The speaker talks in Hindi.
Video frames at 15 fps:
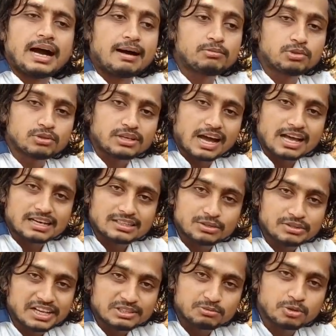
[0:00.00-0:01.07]
आप जो कार के जो
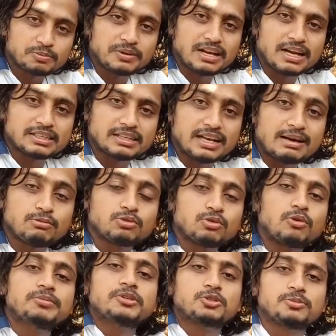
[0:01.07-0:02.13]
डैशबोर्ड पर लगाते हैं ना
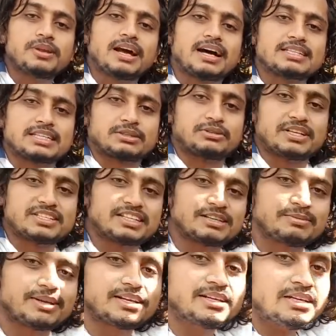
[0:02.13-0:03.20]
वो भी उसमें लगा सकते हैं जैसे कि
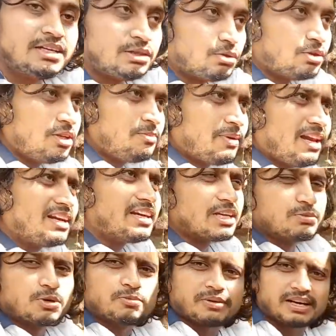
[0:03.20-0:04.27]
मैंने दो दिन पहले एक
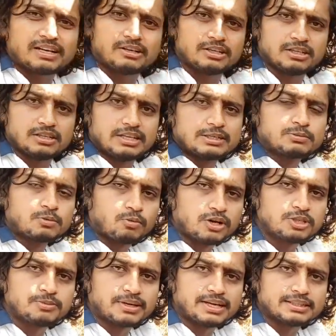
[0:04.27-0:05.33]
डैशबोर्ड मंगा डैशबोर्ड
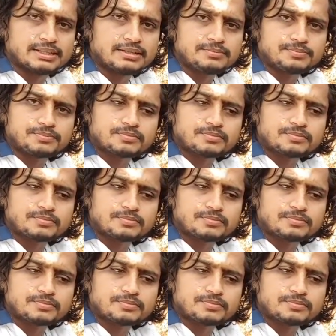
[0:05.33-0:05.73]
पॉलिश मंगाया था